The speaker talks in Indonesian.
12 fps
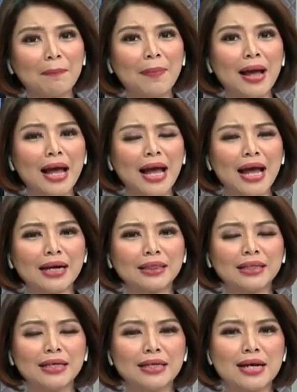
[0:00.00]
Apa
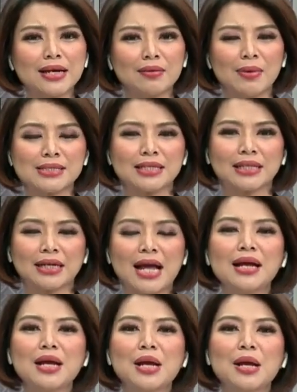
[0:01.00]
arti dari masa
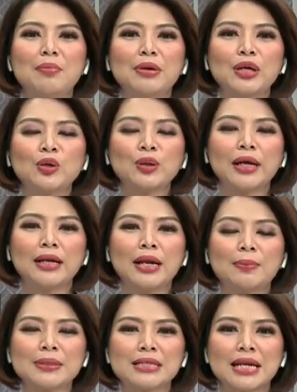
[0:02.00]
tenang? Berikut
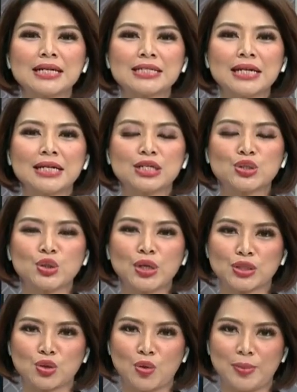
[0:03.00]
adalah penjelasan dari
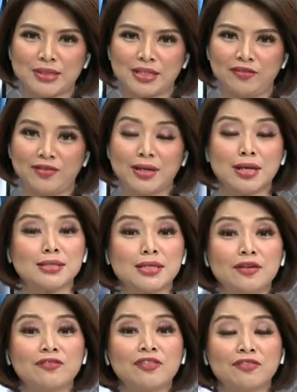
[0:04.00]
jurnalis Kompas TV
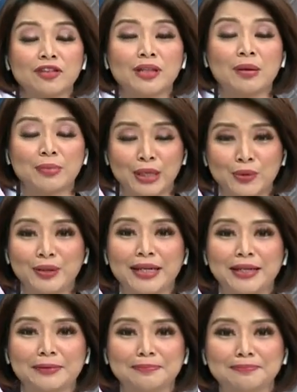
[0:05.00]
Desi 59 berikut
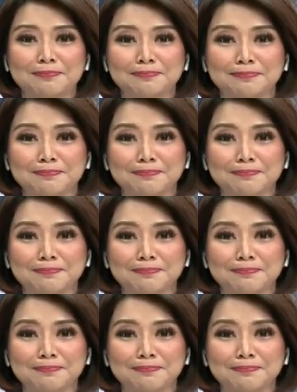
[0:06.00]
ini.